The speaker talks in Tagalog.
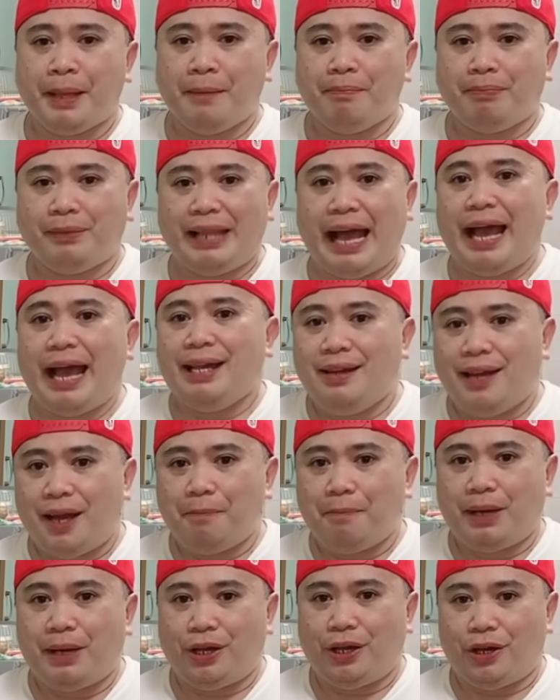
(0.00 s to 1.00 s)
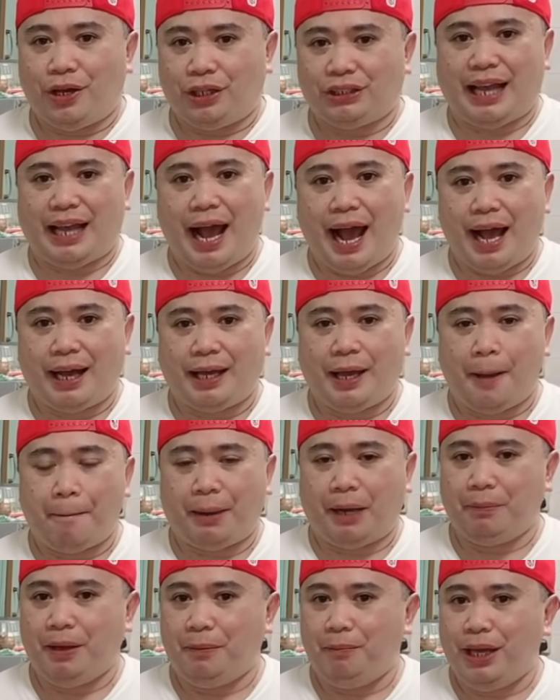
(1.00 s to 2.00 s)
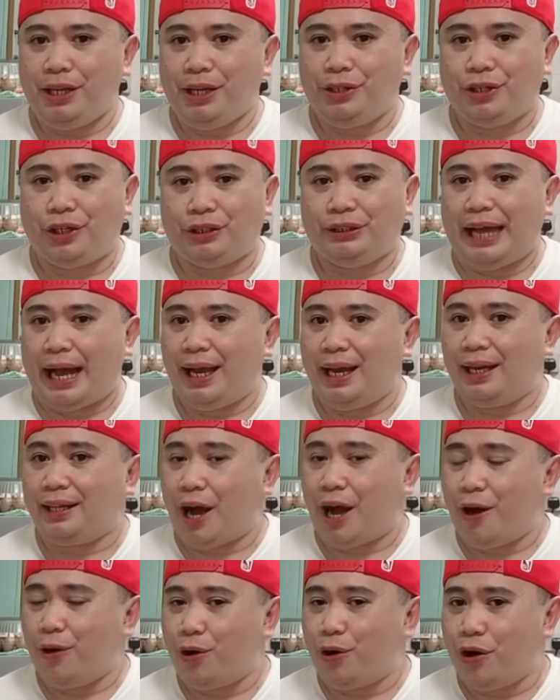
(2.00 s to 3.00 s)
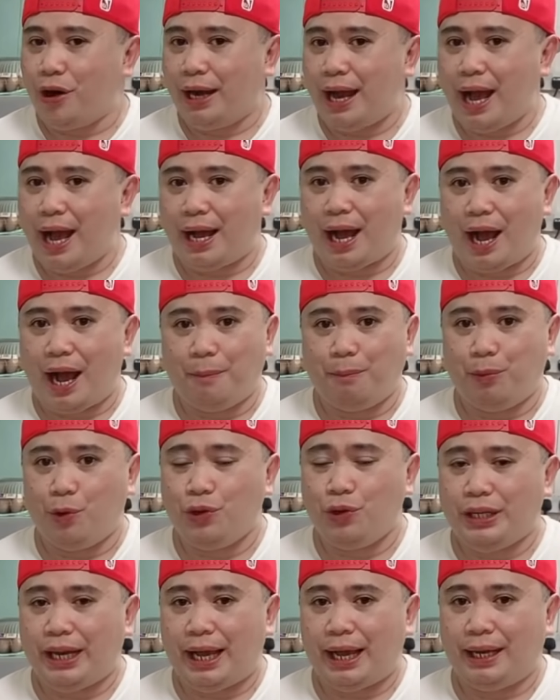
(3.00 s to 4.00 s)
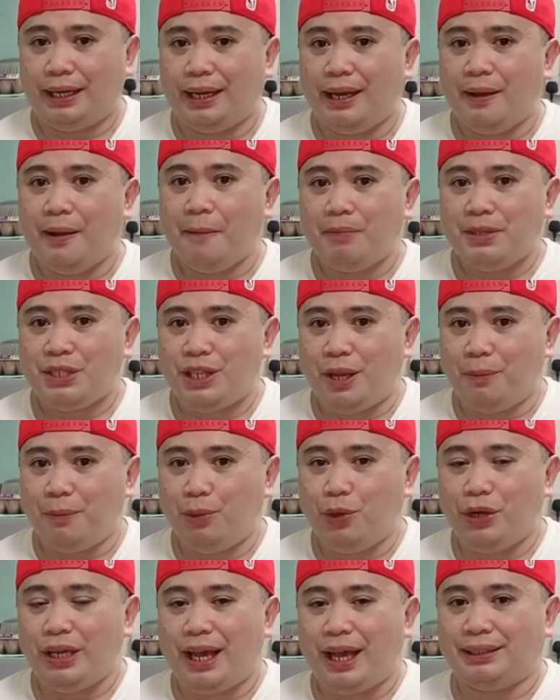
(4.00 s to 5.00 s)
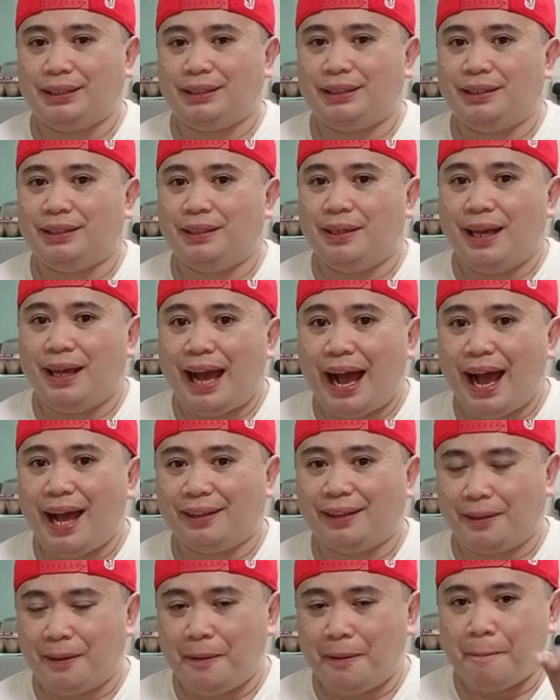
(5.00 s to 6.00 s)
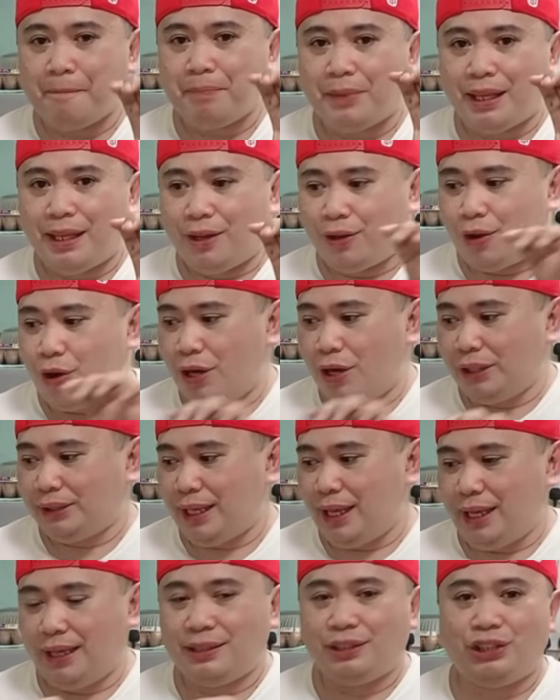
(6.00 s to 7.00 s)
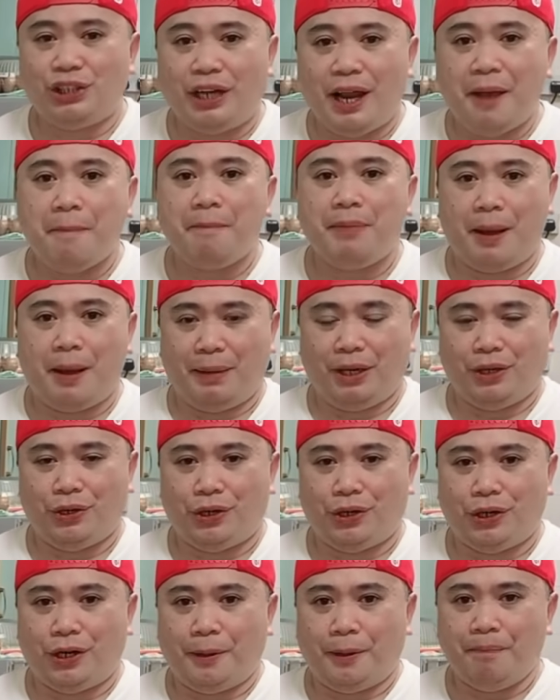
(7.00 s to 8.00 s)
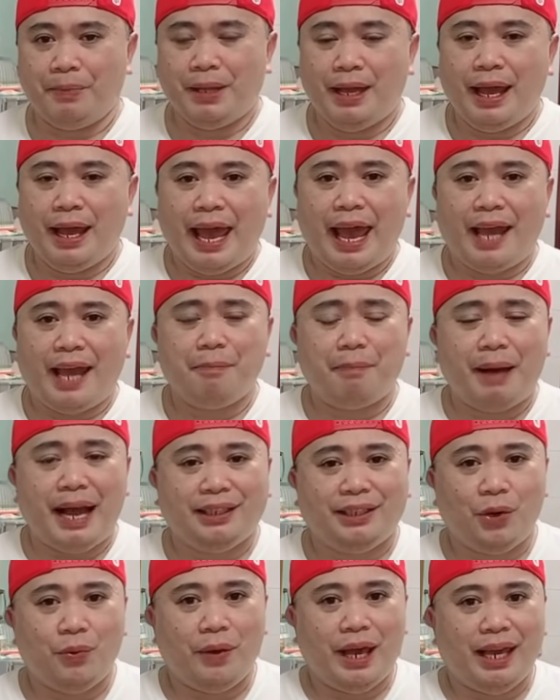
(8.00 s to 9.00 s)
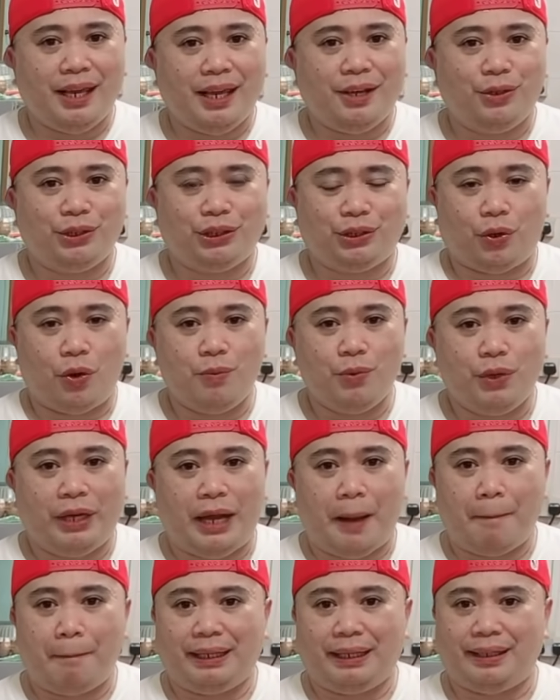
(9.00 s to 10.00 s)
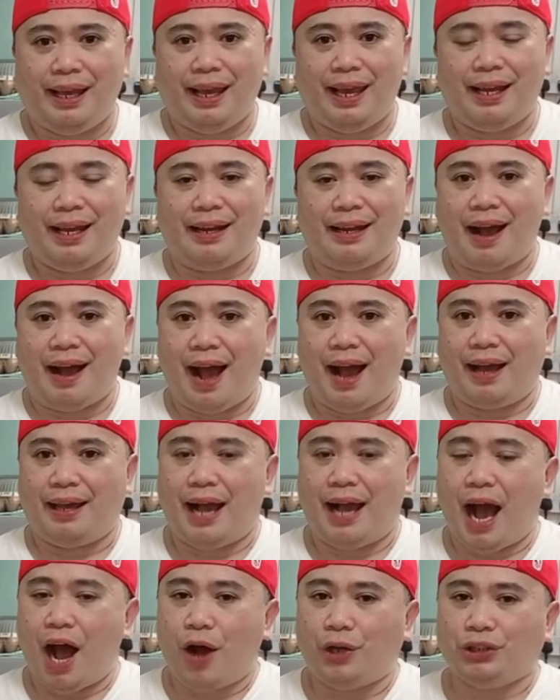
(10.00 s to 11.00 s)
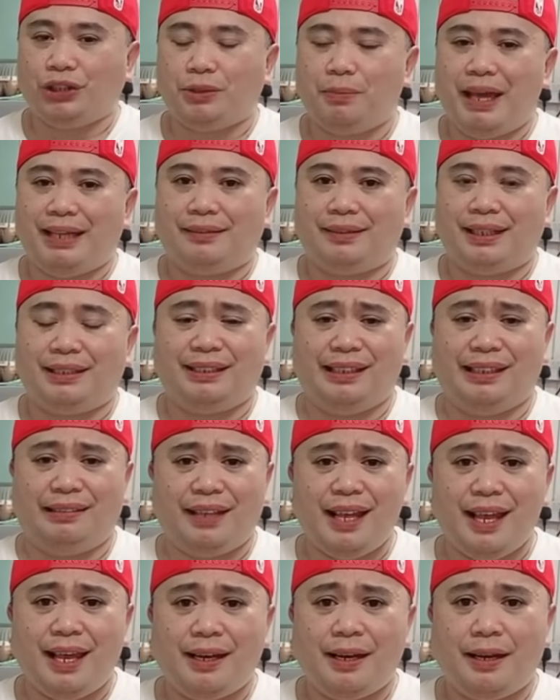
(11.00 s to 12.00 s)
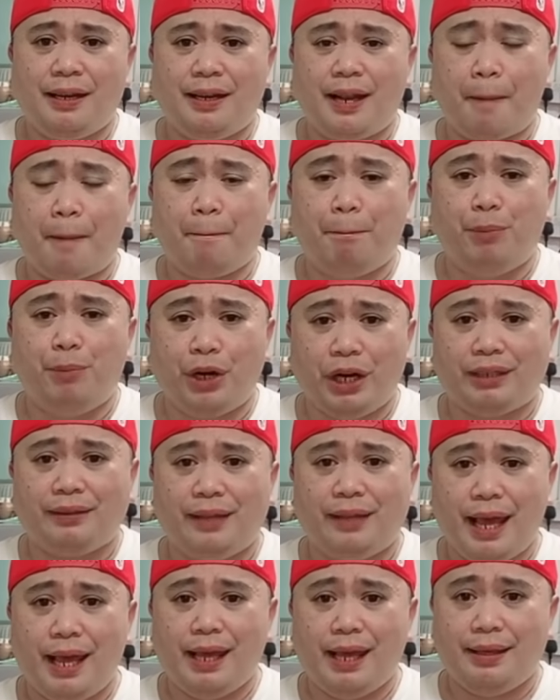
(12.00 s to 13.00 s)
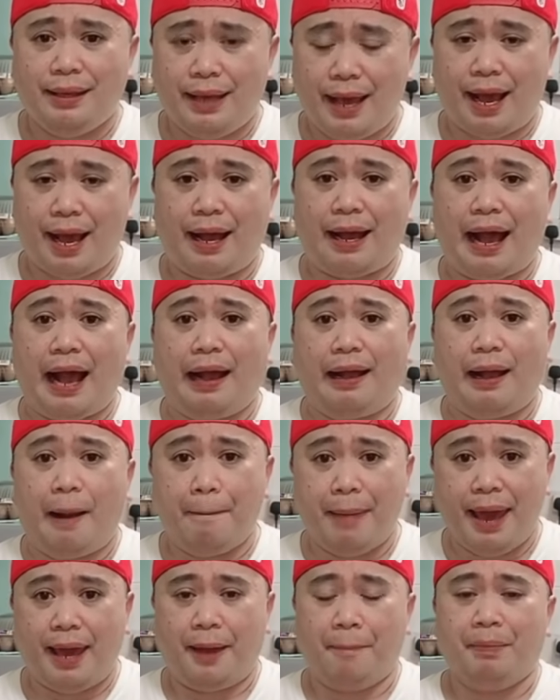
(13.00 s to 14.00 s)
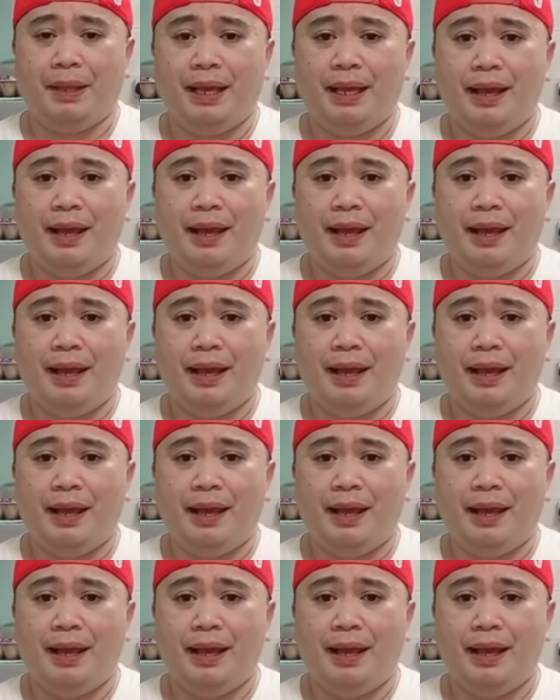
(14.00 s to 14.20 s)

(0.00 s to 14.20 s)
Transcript: na-in kayo sa aking pagbibideo dahil kangkong lang ang puhunan, sibuyas at konting shrimp ng bagoong. And by the way, gusto ko munang batiin ang aking housemate na si Tin na birthday niya kagabi.